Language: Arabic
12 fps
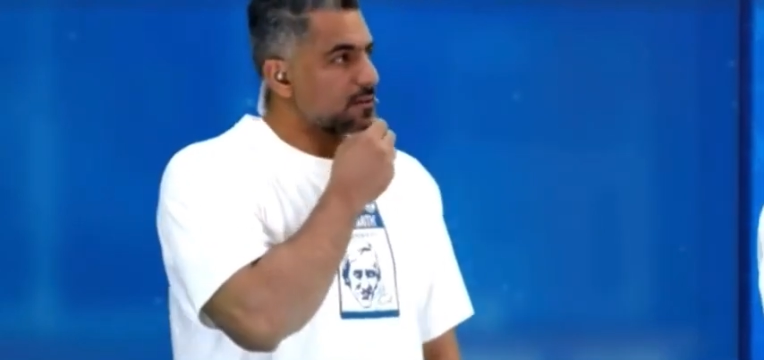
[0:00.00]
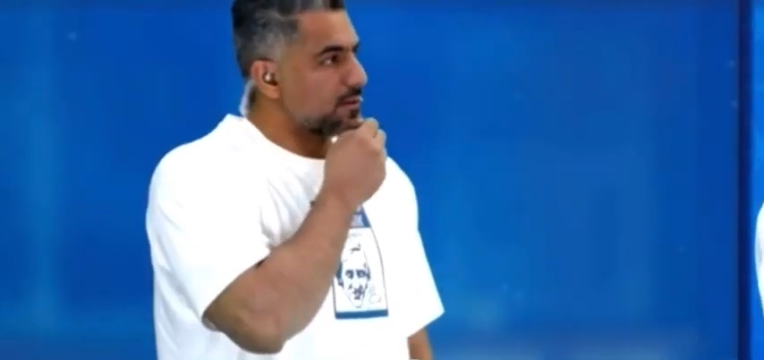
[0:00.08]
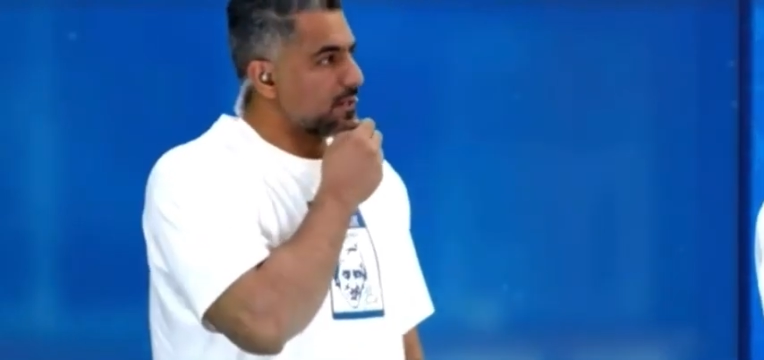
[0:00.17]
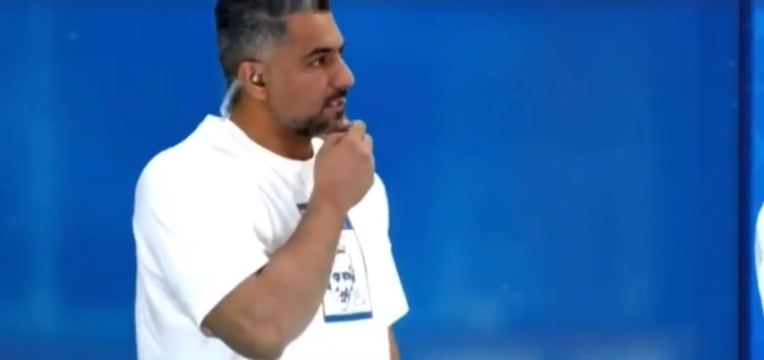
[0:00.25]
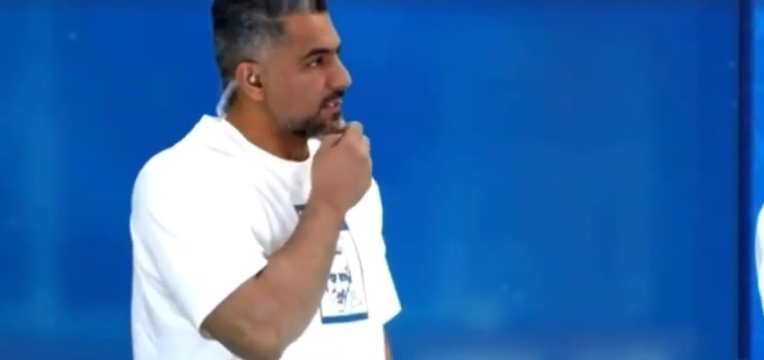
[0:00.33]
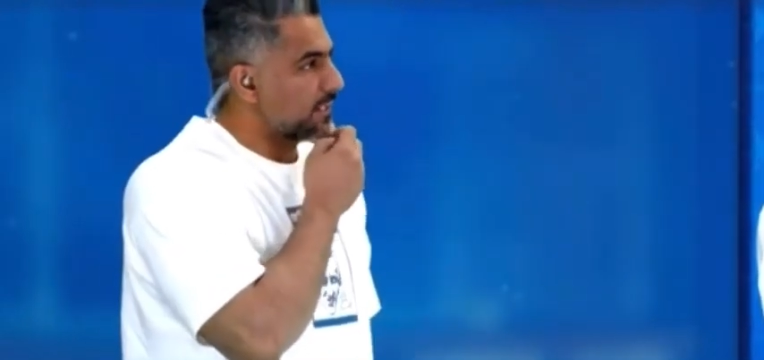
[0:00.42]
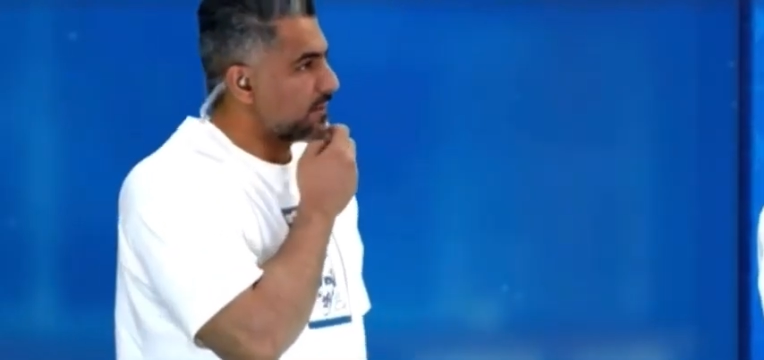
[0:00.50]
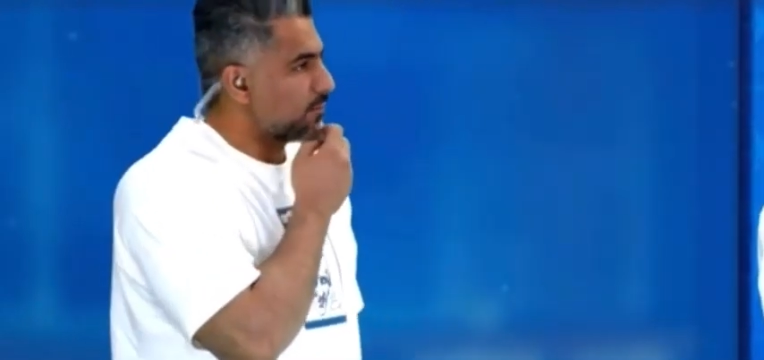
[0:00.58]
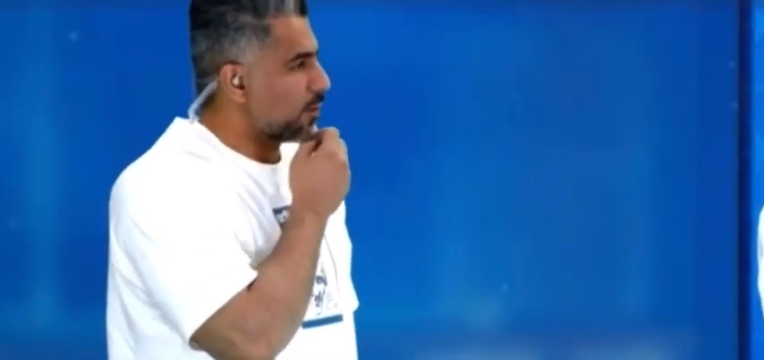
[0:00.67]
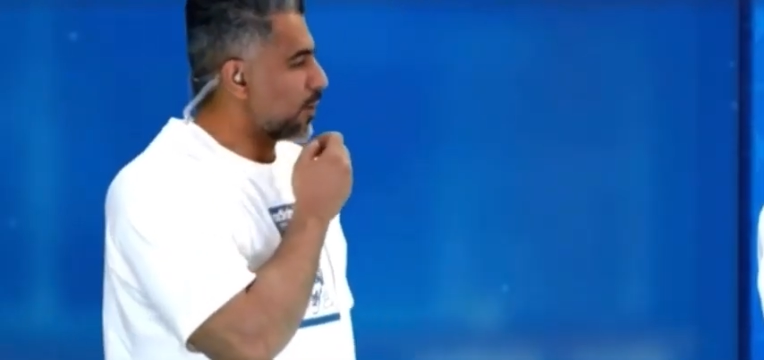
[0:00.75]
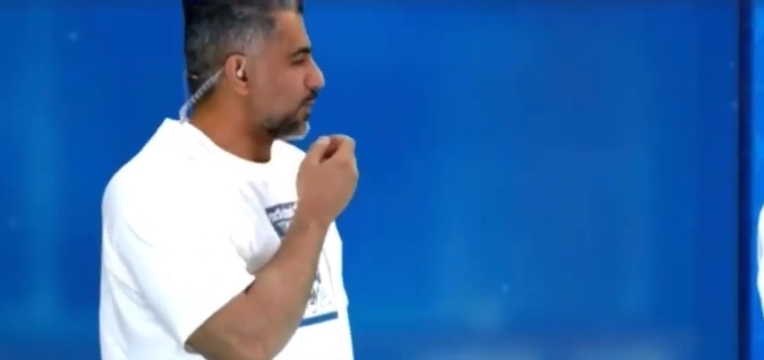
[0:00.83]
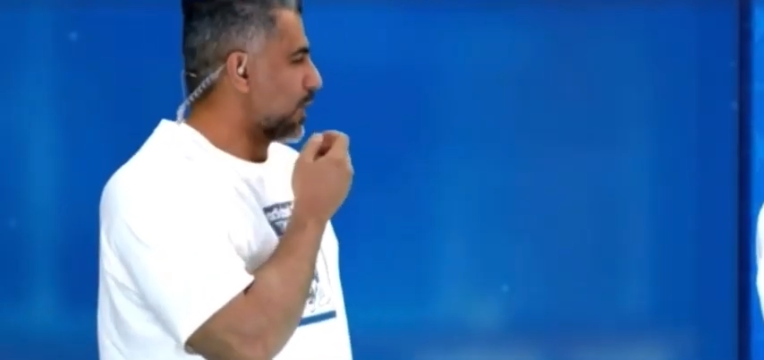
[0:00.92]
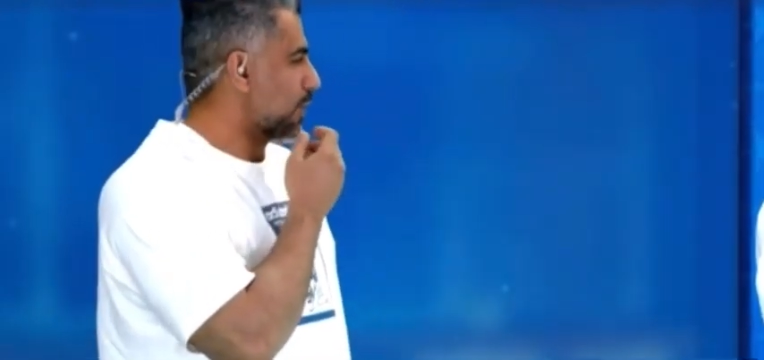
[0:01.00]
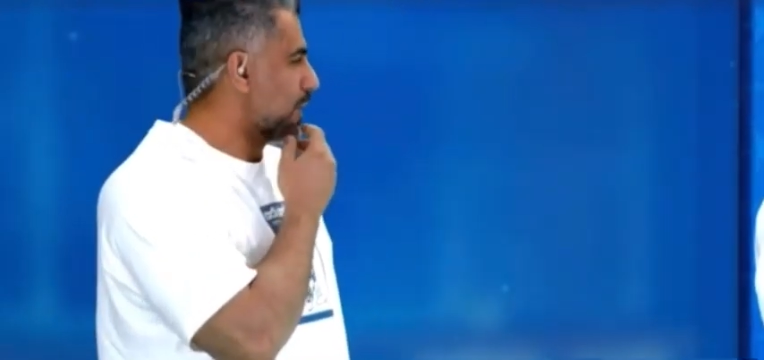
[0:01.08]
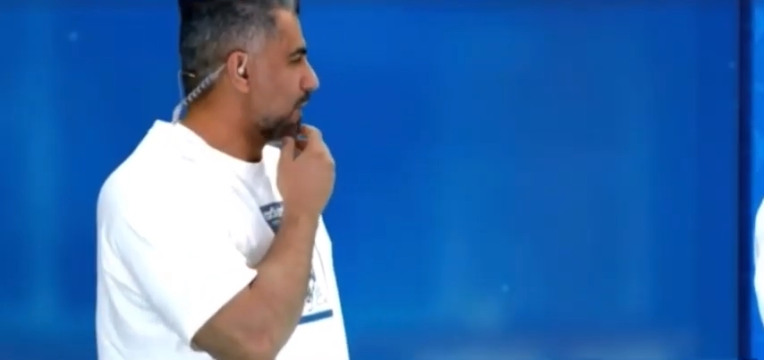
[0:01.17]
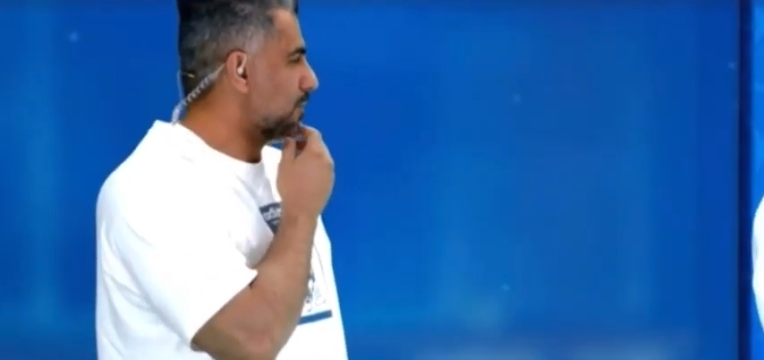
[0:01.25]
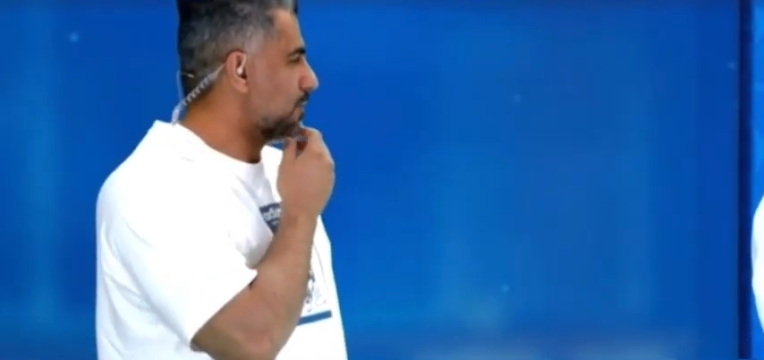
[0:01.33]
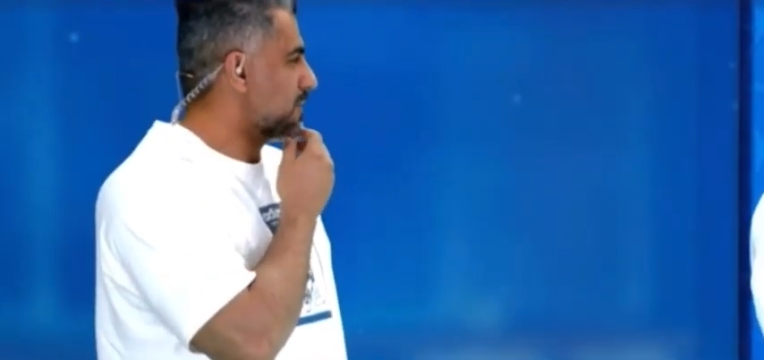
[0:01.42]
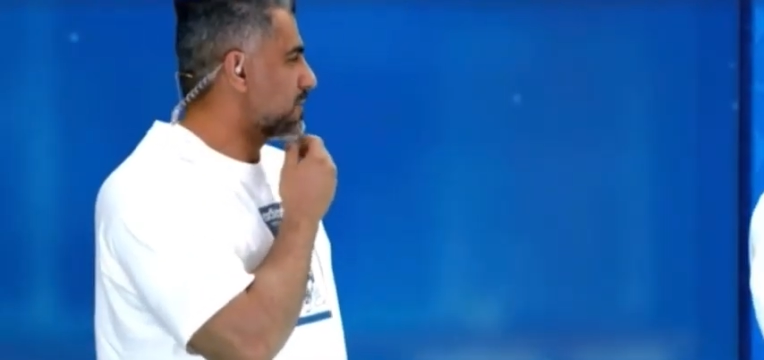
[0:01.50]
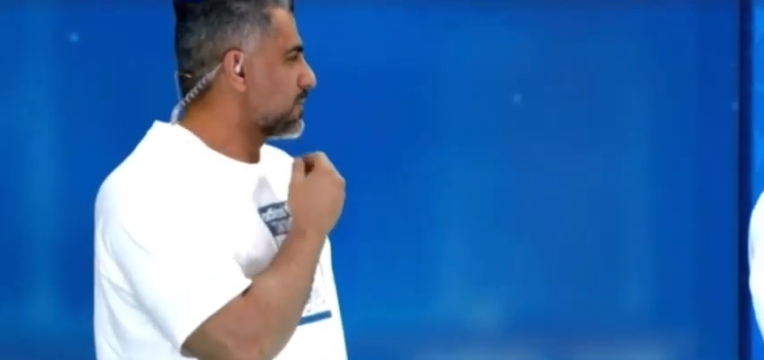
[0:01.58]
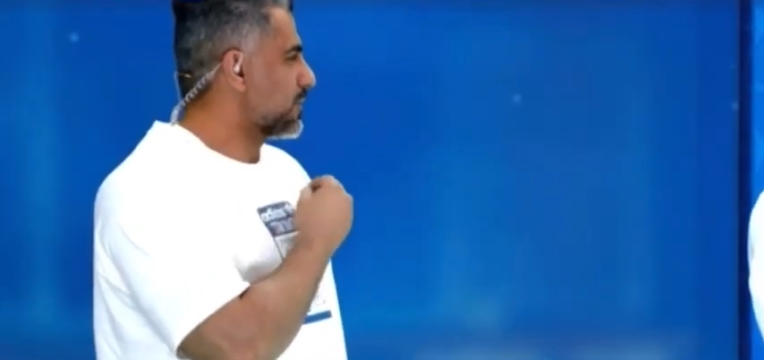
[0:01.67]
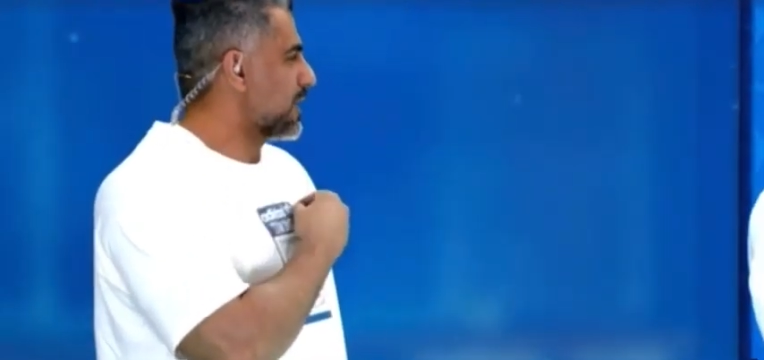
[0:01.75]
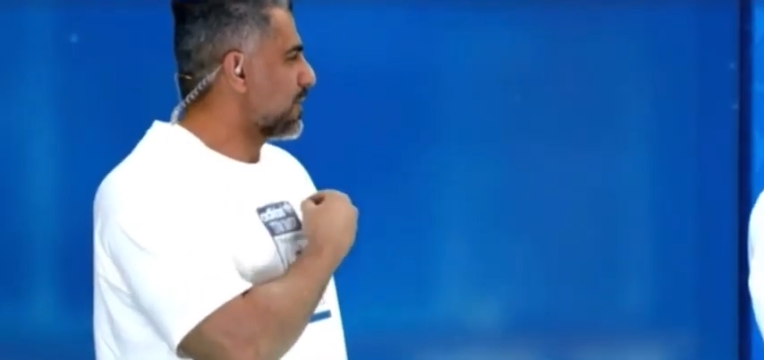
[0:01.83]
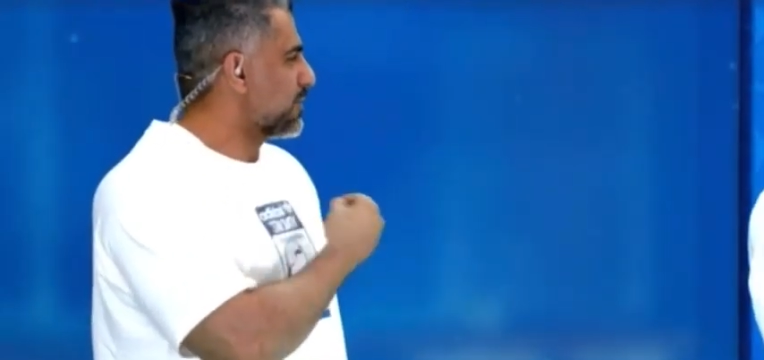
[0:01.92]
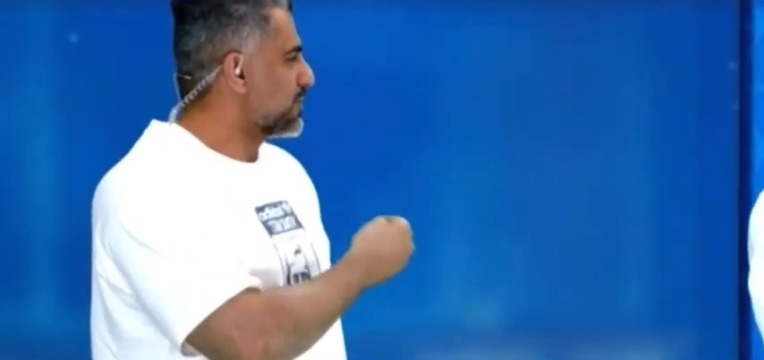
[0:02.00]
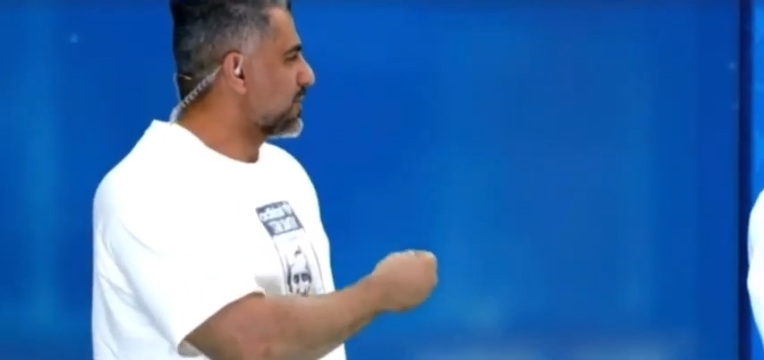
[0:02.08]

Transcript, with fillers: كرواتيا والله الاولى الاولى قلبك